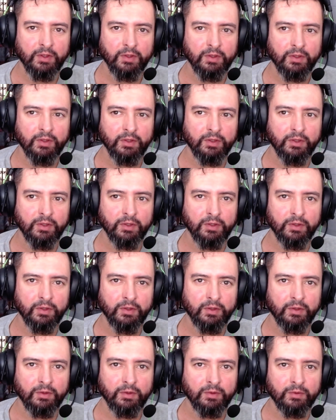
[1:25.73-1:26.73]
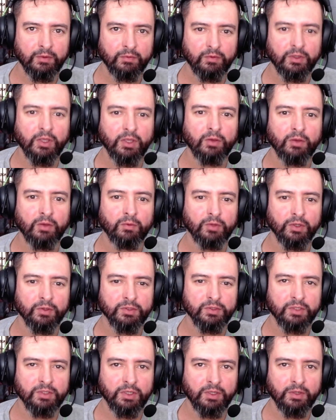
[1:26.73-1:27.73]
e fiquem com
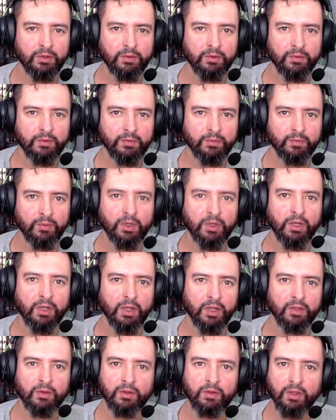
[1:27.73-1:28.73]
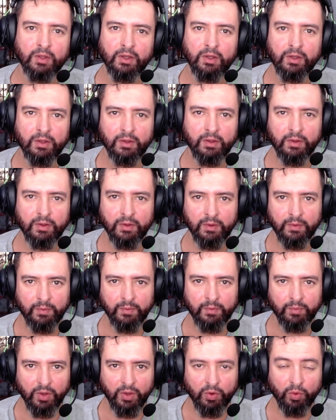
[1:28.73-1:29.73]
Deus aí. Obrigado, tá?
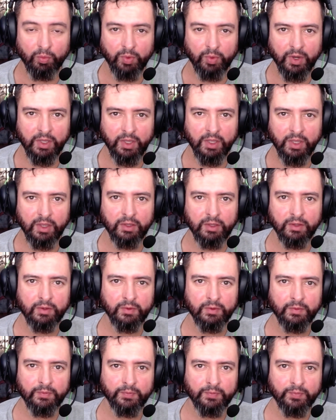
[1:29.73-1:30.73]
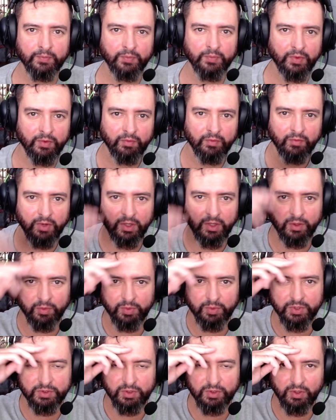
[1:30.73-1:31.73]
Me acompanhe aí. Valeu,
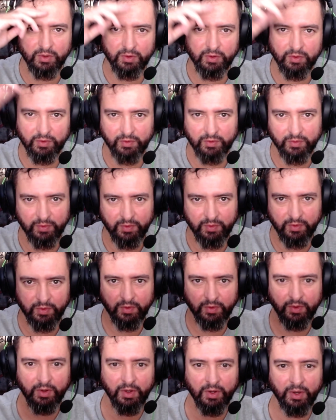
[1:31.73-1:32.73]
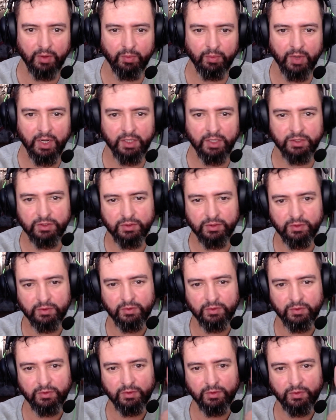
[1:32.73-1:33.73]
pessoal. Abraço.
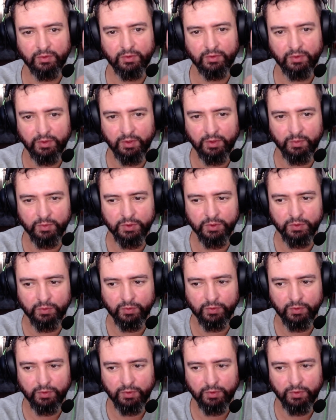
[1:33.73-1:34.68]
Tamo junto.